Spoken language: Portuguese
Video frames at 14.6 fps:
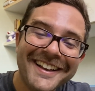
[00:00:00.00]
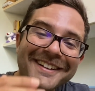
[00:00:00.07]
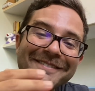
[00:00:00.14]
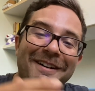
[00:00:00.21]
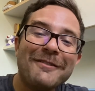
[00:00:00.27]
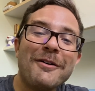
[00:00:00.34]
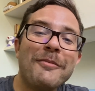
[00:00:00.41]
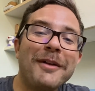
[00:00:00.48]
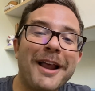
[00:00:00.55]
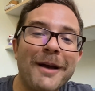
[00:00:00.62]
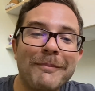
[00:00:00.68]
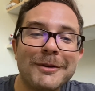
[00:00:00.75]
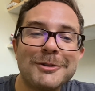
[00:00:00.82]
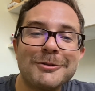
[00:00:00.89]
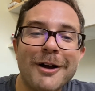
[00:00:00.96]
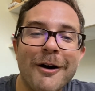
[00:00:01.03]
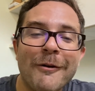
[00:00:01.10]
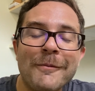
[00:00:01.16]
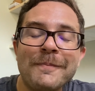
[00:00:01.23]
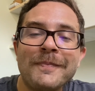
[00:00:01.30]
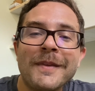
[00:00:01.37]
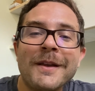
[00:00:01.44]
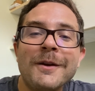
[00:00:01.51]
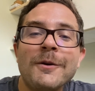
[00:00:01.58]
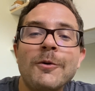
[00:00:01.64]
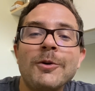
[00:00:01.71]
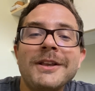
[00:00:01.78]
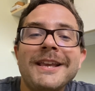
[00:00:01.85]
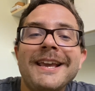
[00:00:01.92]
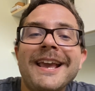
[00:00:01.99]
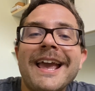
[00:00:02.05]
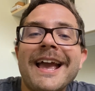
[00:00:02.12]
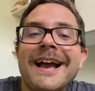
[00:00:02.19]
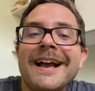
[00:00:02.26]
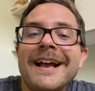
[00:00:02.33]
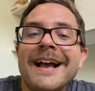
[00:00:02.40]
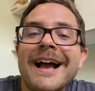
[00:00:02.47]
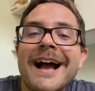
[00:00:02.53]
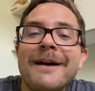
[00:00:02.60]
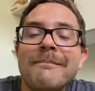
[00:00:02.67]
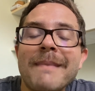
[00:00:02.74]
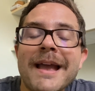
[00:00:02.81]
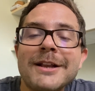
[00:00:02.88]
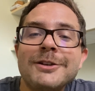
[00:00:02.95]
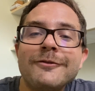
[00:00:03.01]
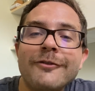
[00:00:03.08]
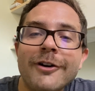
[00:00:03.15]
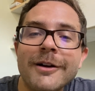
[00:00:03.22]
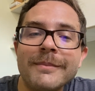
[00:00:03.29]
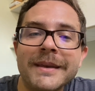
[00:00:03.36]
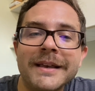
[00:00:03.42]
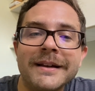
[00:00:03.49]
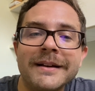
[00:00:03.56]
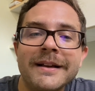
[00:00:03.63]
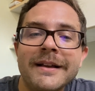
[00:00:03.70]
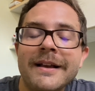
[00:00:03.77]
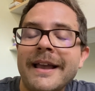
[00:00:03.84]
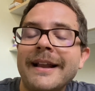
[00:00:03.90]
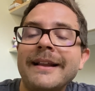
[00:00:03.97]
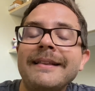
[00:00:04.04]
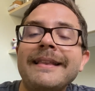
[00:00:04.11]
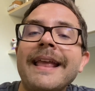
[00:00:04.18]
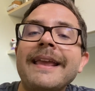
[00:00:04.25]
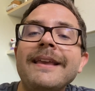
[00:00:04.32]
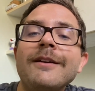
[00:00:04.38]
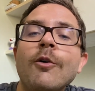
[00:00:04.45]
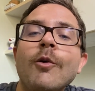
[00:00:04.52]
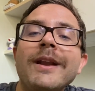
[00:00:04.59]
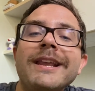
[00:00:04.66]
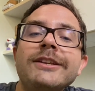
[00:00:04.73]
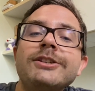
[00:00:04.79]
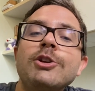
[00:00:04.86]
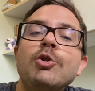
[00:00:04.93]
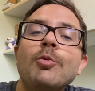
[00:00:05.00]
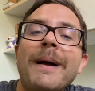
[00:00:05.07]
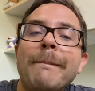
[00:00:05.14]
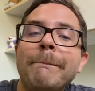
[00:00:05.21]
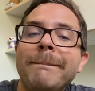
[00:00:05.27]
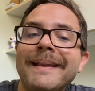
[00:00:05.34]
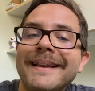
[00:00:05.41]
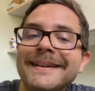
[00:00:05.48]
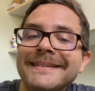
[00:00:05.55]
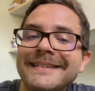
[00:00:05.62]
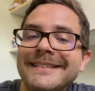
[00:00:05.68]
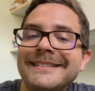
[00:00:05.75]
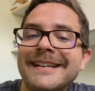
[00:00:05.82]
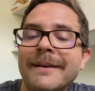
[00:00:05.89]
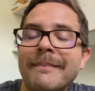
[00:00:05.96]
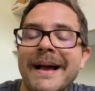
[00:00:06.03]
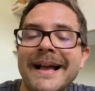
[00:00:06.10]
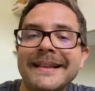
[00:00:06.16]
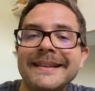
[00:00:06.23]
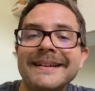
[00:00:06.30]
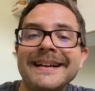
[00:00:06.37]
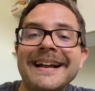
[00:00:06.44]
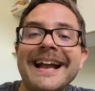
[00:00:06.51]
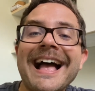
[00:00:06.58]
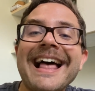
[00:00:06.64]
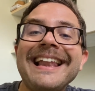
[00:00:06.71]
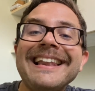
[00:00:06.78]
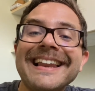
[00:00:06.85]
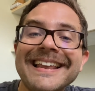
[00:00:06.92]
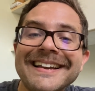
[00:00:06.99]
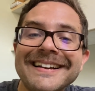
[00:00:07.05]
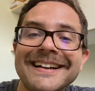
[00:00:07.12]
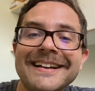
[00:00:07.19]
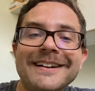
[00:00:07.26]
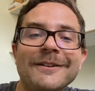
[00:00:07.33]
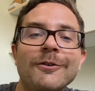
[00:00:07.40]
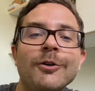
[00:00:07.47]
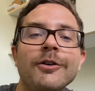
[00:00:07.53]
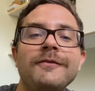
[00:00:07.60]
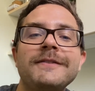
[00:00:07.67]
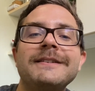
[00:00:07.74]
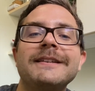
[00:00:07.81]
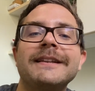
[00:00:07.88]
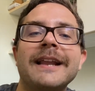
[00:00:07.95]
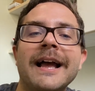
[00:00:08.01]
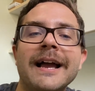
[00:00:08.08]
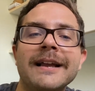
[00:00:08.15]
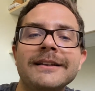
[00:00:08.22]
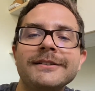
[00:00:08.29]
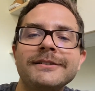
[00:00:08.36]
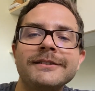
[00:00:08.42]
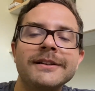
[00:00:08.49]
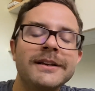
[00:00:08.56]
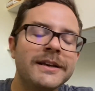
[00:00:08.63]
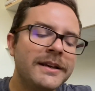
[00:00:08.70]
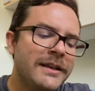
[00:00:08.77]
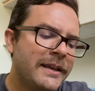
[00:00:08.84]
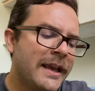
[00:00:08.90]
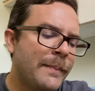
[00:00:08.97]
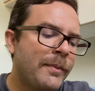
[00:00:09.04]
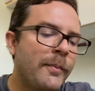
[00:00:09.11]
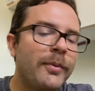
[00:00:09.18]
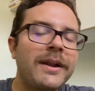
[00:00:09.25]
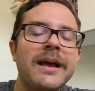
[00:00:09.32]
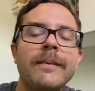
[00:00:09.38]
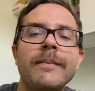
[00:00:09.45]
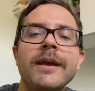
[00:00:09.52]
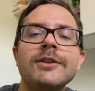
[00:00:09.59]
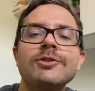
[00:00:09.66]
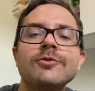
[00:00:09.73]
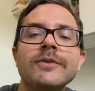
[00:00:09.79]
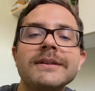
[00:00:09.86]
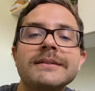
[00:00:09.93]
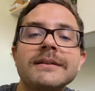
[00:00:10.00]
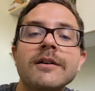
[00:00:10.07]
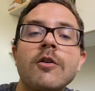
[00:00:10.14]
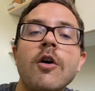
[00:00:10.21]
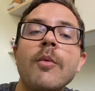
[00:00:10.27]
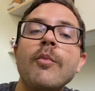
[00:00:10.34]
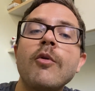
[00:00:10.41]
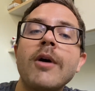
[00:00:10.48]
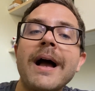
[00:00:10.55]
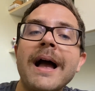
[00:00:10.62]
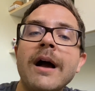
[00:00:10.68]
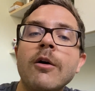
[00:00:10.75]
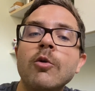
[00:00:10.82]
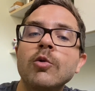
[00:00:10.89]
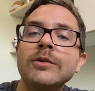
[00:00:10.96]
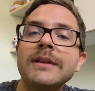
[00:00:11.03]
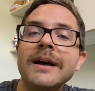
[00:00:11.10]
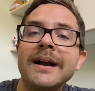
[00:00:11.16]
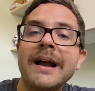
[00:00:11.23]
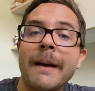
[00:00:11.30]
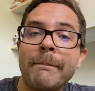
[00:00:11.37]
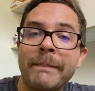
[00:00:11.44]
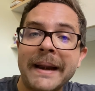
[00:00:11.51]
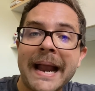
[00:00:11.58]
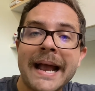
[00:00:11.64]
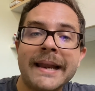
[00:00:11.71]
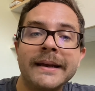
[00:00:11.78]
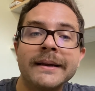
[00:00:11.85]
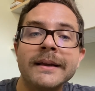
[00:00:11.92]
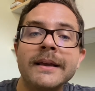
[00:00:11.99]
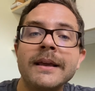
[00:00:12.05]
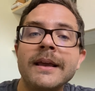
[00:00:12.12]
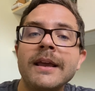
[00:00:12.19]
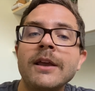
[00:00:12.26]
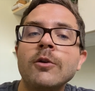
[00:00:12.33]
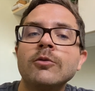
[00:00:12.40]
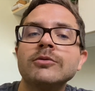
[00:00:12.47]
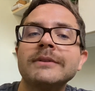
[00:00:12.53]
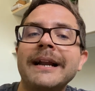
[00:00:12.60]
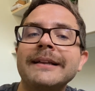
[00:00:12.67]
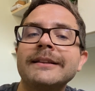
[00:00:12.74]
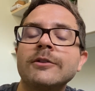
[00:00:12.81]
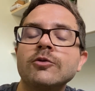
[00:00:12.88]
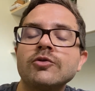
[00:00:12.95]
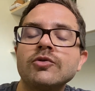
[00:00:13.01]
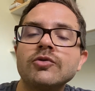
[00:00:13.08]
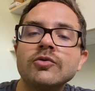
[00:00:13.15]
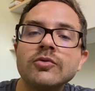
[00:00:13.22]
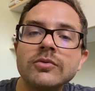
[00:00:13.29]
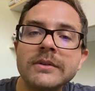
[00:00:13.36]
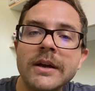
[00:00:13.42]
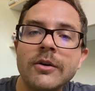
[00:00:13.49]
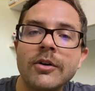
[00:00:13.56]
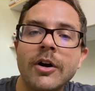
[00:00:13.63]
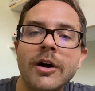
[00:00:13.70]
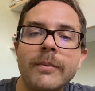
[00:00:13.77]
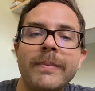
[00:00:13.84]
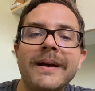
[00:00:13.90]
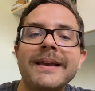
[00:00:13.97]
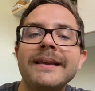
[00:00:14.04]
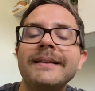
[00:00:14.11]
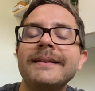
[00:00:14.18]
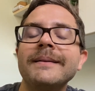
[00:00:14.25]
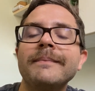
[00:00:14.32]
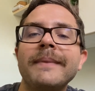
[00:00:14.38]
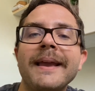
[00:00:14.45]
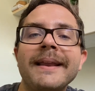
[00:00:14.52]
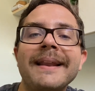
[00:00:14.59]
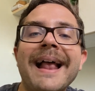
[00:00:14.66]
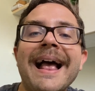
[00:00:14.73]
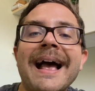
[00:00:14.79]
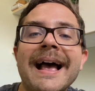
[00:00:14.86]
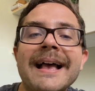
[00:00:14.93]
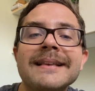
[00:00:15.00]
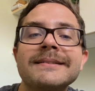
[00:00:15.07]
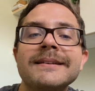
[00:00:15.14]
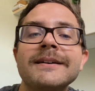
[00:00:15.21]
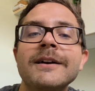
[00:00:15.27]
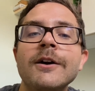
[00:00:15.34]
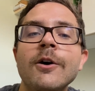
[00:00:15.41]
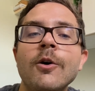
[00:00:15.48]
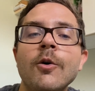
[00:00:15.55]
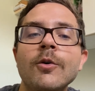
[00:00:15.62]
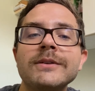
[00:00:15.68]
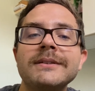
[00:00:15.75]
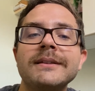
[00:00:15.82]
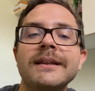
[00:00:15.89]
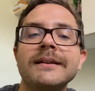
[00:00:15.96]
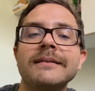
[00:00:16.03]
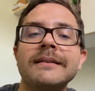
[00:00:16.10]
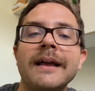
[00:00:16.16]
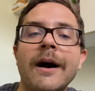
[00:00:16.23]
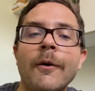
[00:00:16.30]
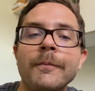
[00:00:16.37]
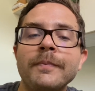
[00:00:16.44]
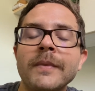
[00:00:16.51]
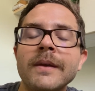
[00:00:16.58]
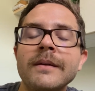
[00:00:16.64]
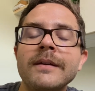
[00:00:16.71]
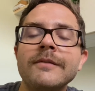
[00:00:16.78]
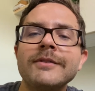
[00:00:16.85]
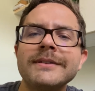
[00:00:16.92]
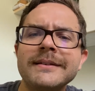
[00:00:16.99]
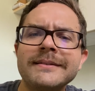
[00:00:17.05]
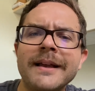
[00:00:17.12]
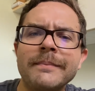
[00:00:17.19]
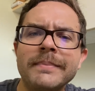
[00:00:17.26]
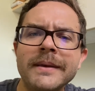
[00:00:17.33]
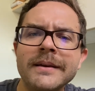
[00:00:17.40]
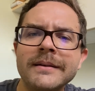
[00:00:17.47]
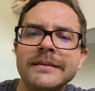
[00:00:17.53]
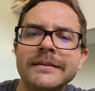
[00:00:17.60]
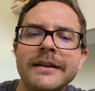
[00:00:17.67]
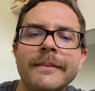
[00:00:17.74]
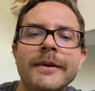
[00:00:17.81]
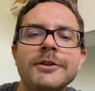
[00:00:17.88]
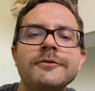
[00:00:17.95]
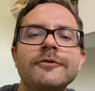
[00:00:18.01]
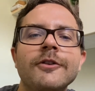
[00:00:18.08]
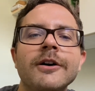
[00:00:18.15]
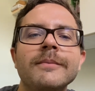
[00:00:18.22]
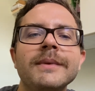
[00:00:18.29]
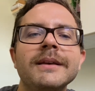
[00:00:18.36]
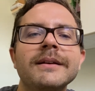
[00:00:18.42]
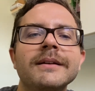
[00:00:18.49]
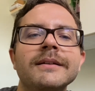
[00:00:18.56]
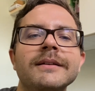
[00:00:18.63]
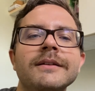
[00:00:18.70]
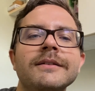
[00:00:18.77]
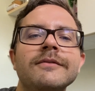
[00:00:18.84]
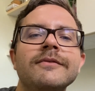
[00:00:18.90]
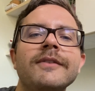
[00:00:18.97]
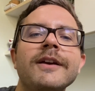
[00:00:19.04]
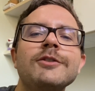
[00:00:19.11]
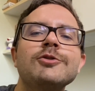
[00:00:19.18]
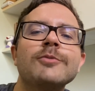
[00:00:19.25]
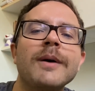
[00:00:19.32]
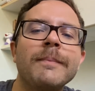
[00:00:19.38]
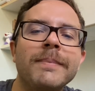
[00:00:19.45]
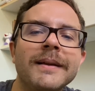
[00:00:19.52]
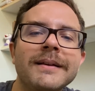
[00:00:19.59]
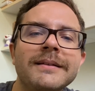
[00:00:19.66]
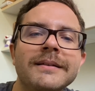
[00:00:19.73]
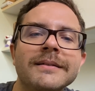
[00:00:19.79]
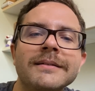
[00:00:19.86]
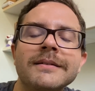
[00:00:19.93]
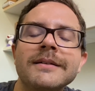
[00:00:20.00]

Mas vamos lá, pessoal. O que é a metformina? Ela tem origem numa planta chamada Galega officinalis que é popularmente conhecida como arruda caprária, encontrada no sul da Europa e também na Ásia Ocidental. Você sabia que a metformina vem de uma planta?